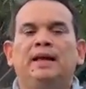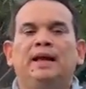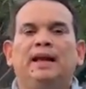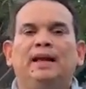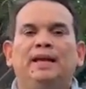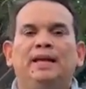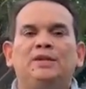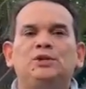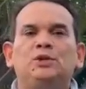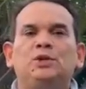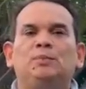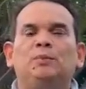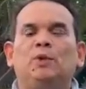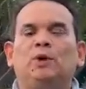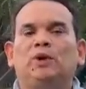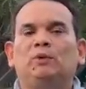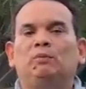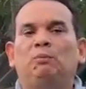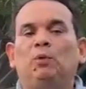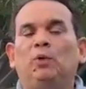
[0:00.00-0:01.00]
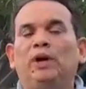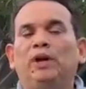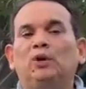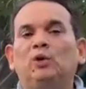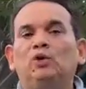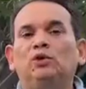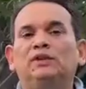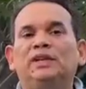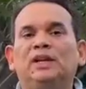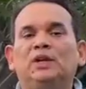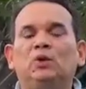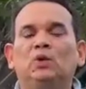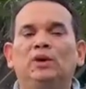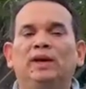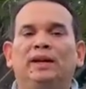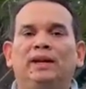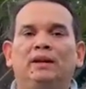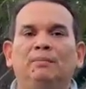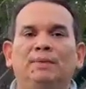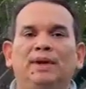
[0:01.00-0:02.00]
el hecho de poder contar
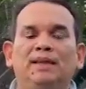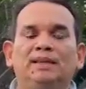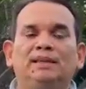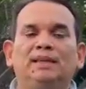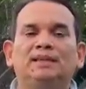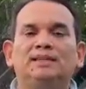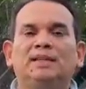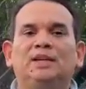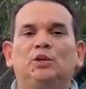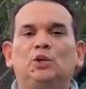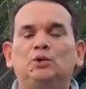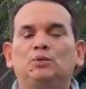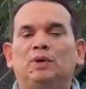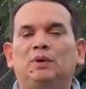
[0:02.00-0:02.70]
con herramientas que nos